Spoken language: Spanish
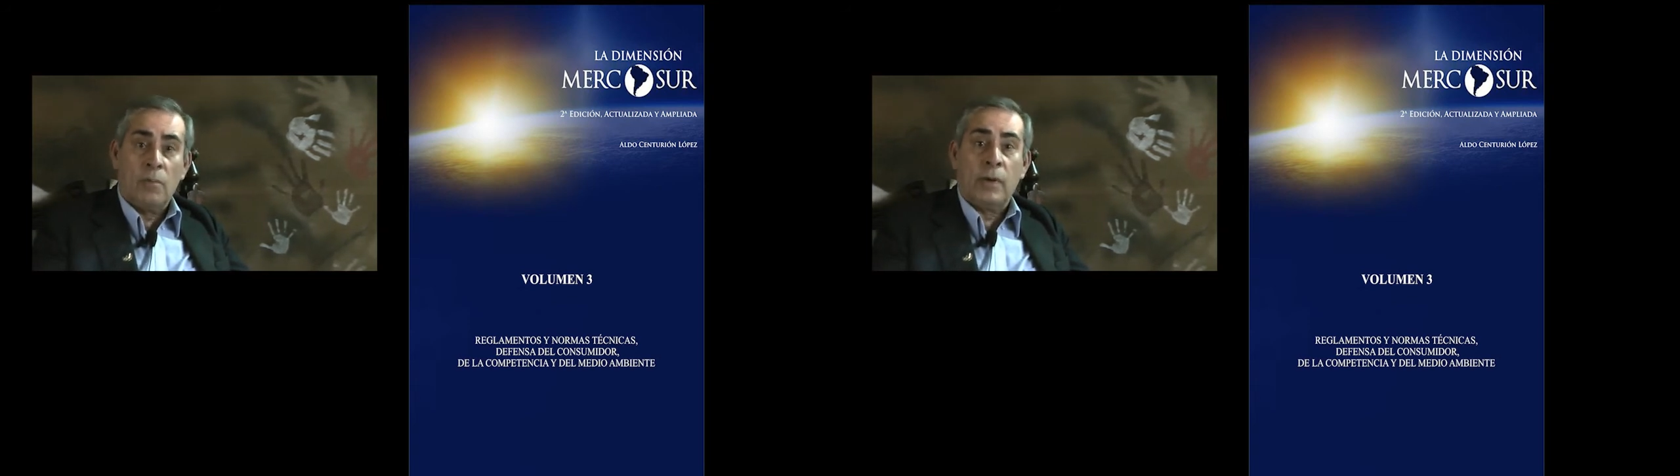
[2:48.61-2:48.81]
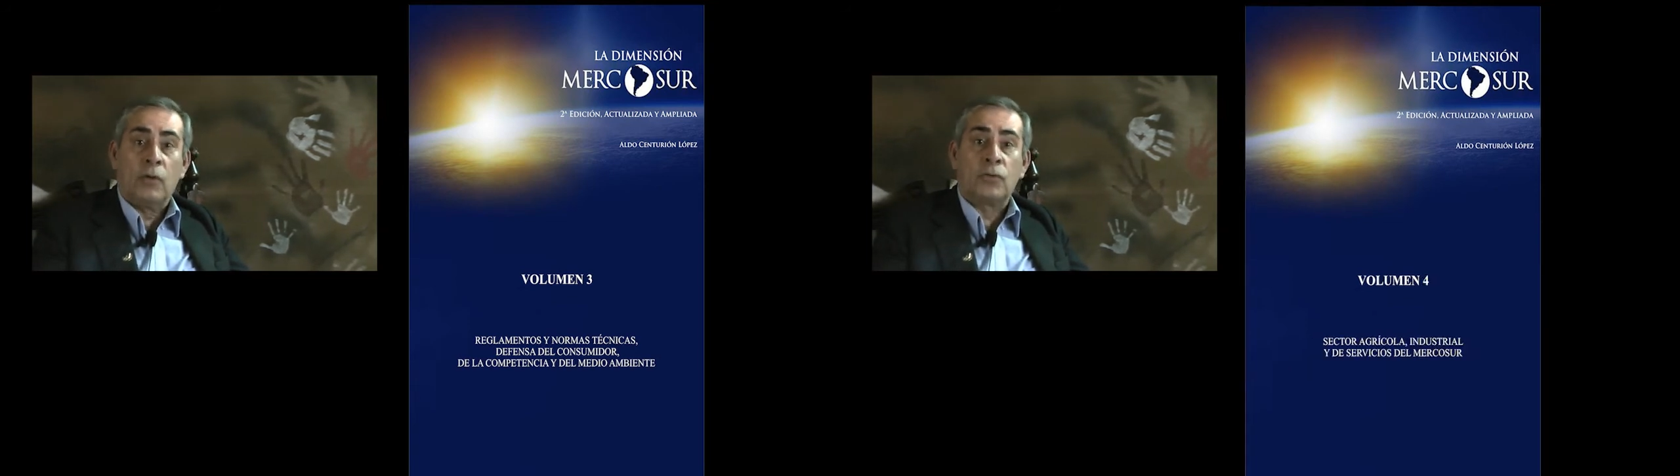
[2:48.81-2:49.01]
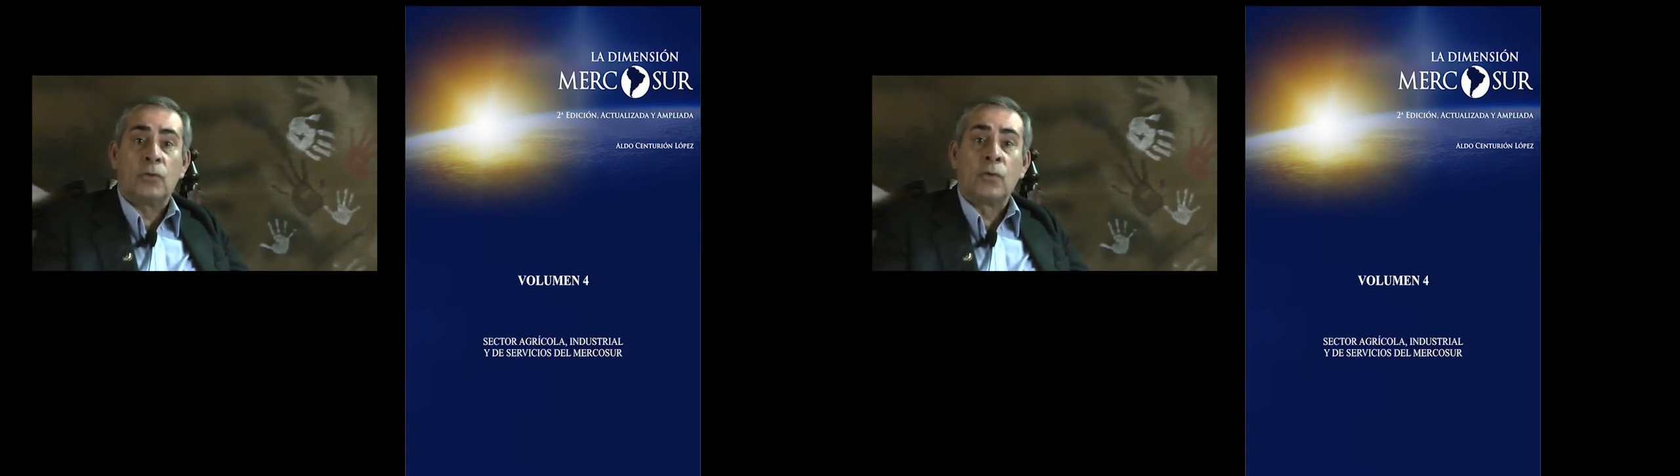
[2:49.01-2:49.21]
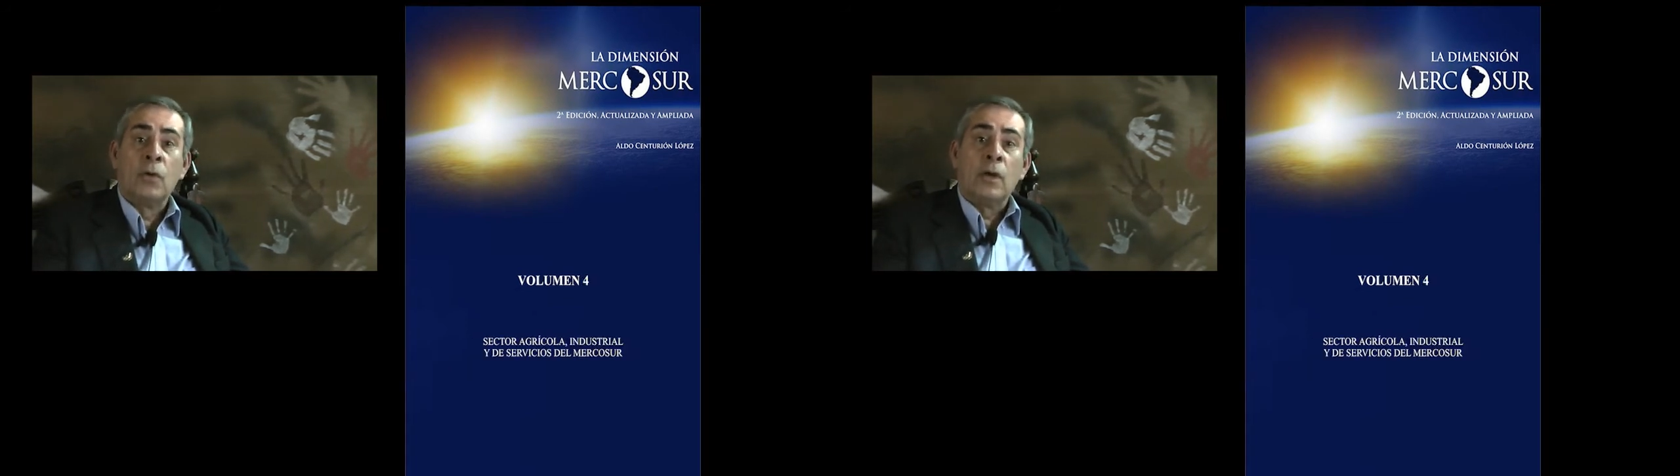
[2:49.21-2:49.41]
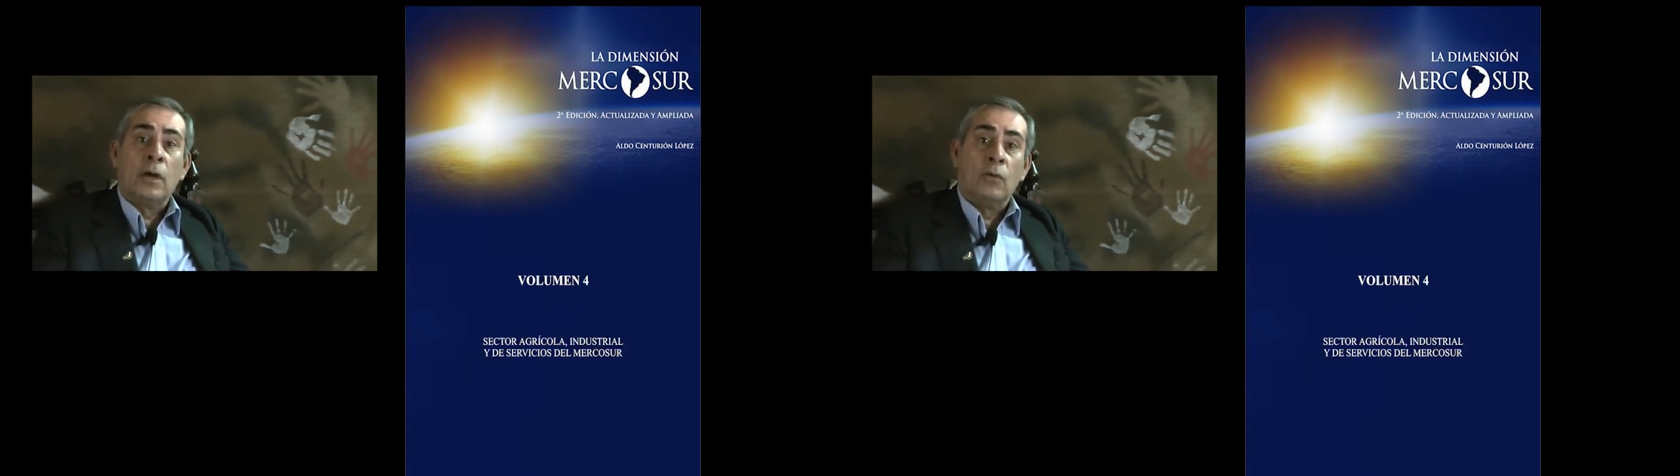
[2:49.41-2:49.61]
el Mercosur
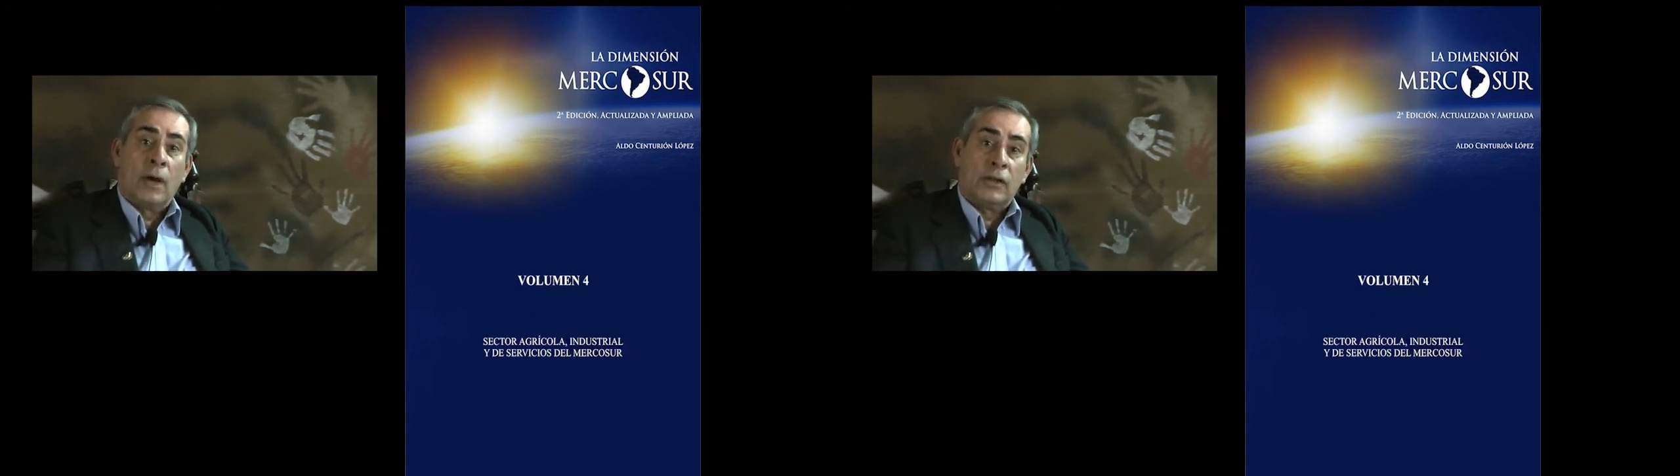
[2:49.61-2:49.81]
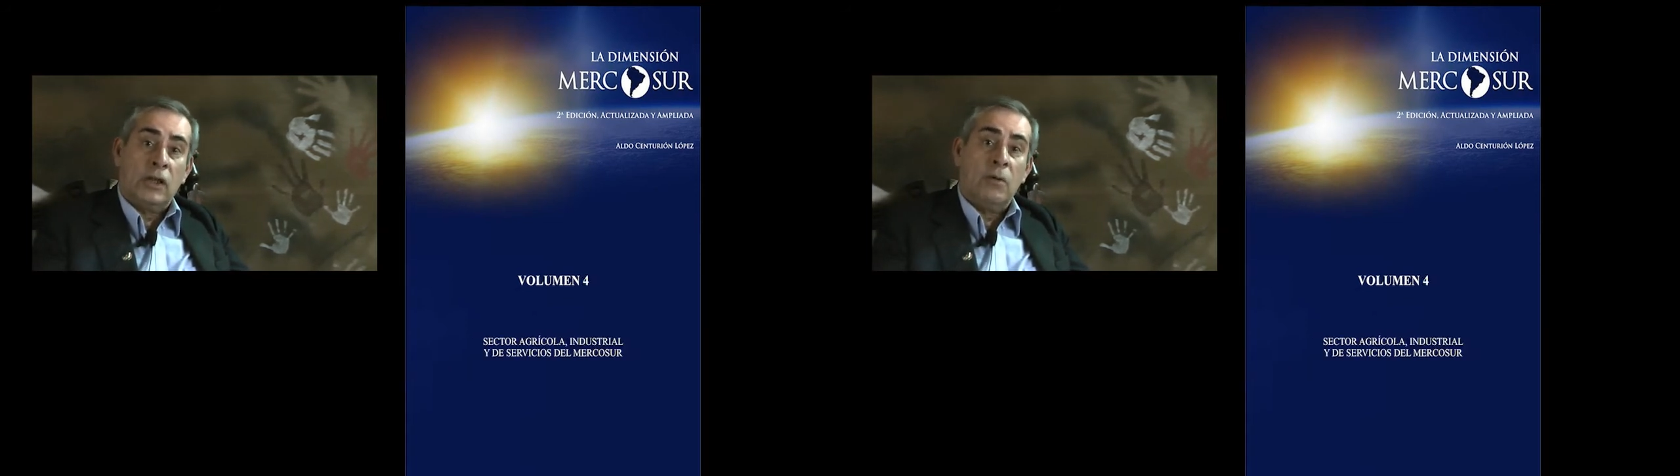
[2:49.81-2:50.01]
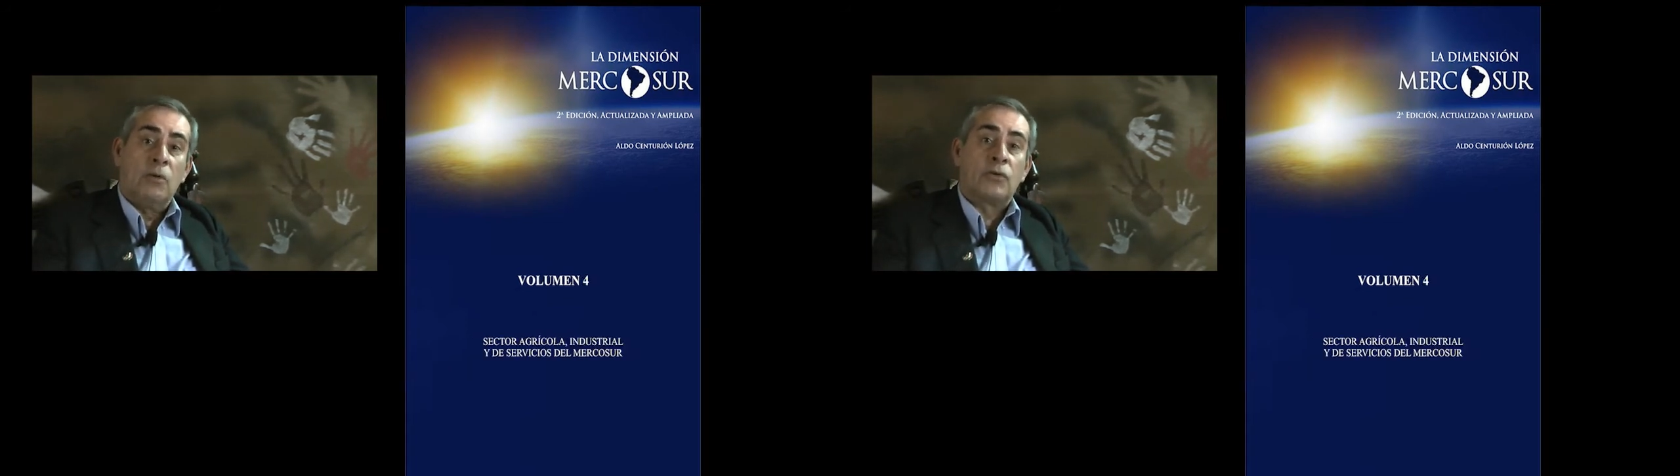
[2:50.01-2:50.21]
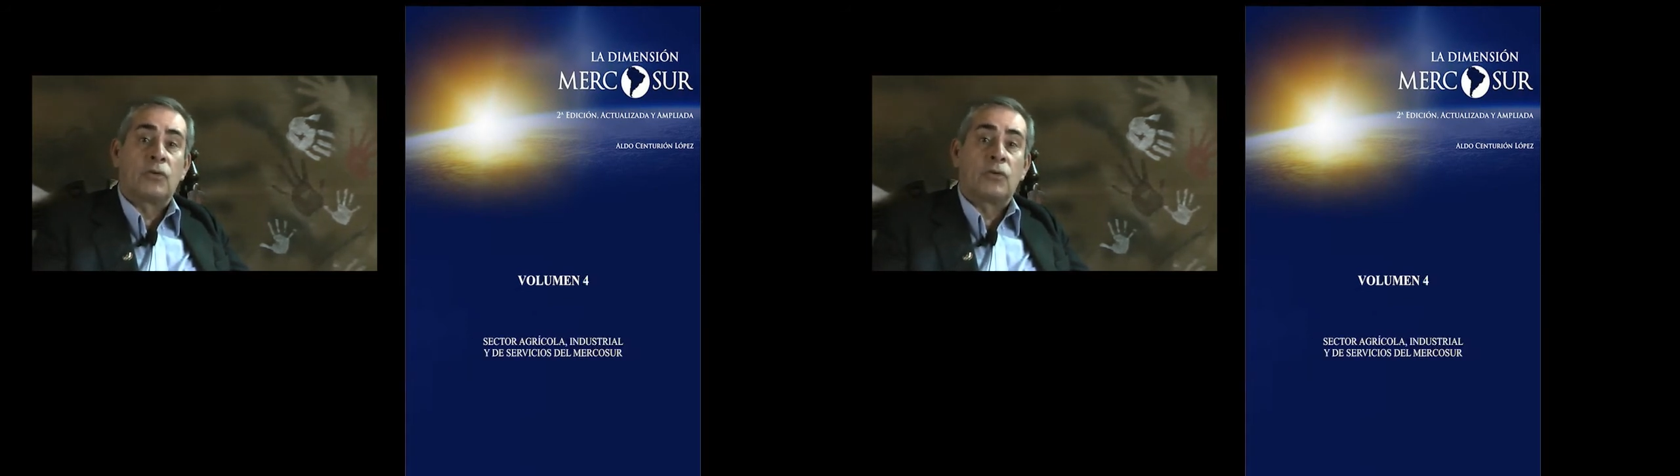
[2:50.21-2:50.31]
educativo,